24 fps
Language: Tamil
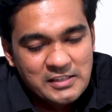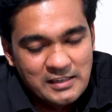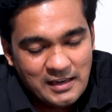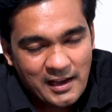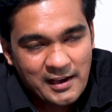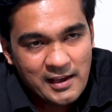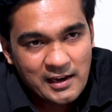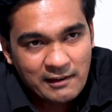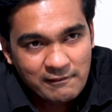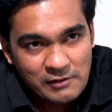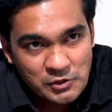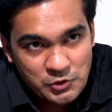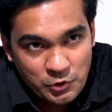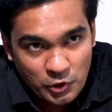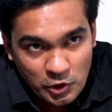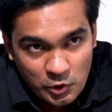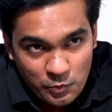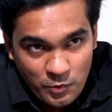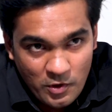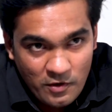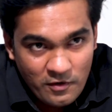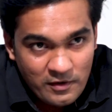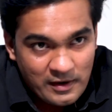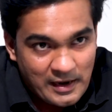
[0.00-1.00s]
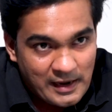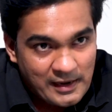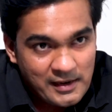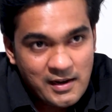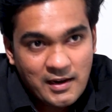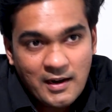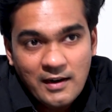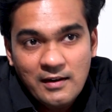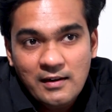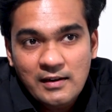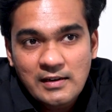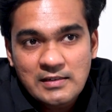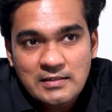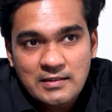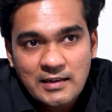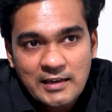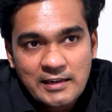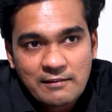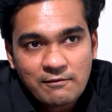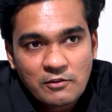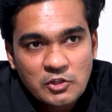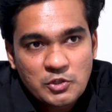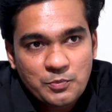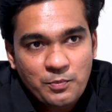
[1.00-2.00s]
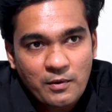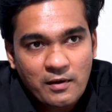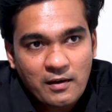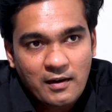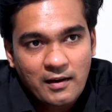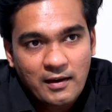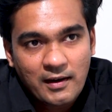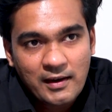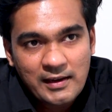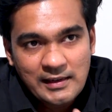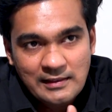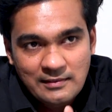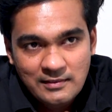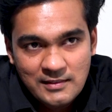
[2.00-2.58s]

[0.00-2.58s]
நான் ஏற்கனவே சொன்னது போல் அவங்க நிறைய கண்ட்ரீஸில் இன்வெஸ்ட் பண்ணுறாங்க